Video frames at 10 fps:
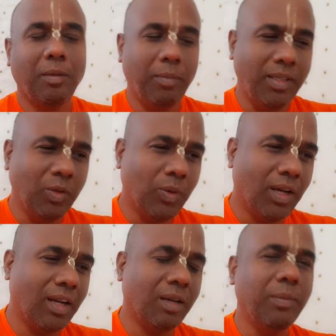
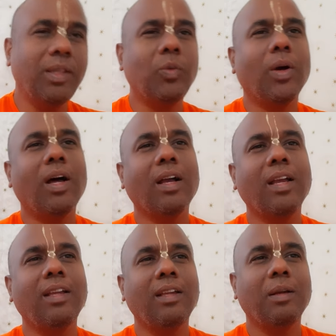மெதுவாக மெதுவாக
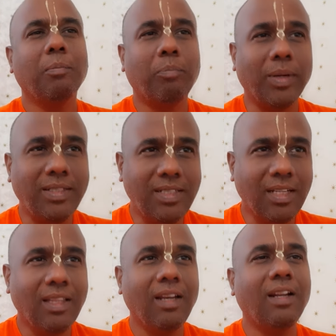
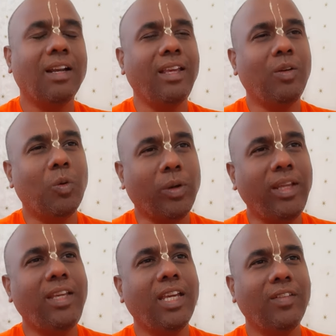பற்றுதல்களை
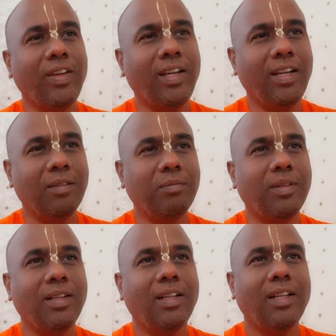குறைக்க வேண்டும்
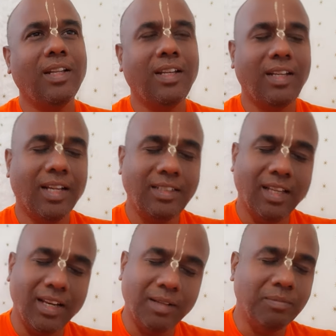ந
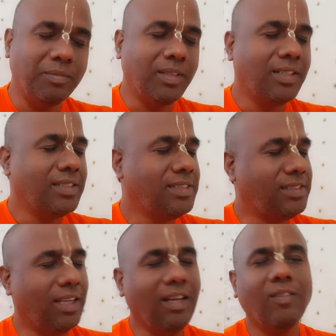தனம்
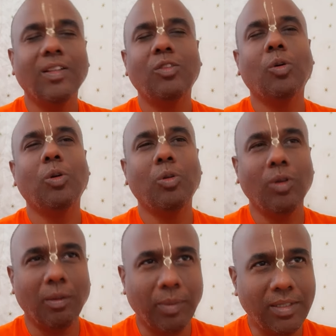
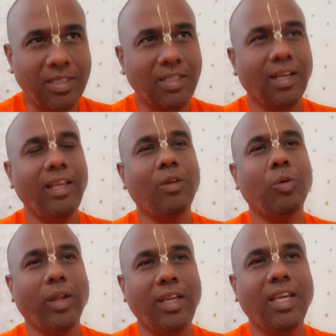செல்வத்தோடுள்ள பற்றுதலை
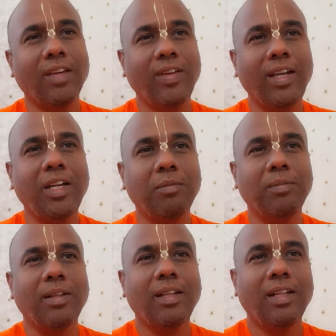குறைக்க
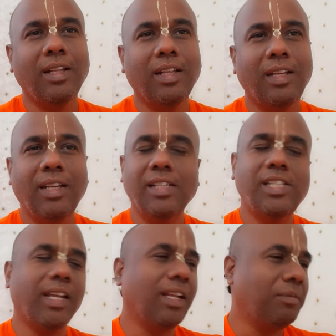வேண்டும் ந
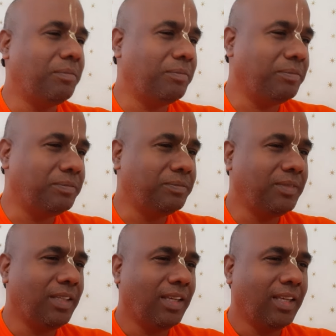ஜனம்
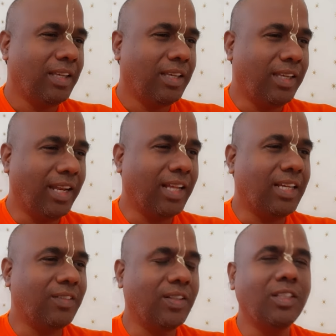
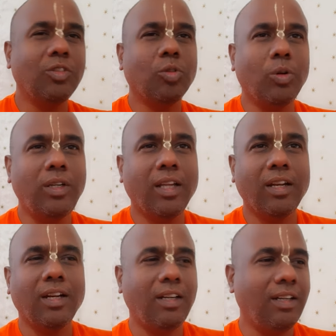எனக்கு வந்து
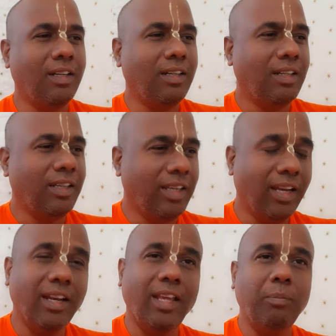தொண்டர்கள்
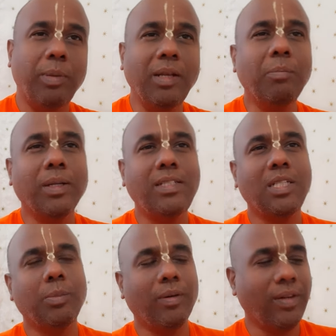என்னை
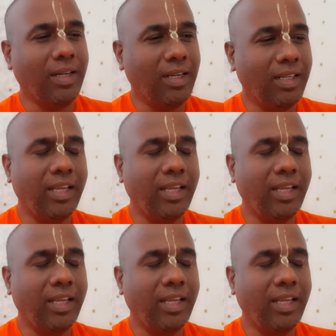பின்பற்றுபவர்கள்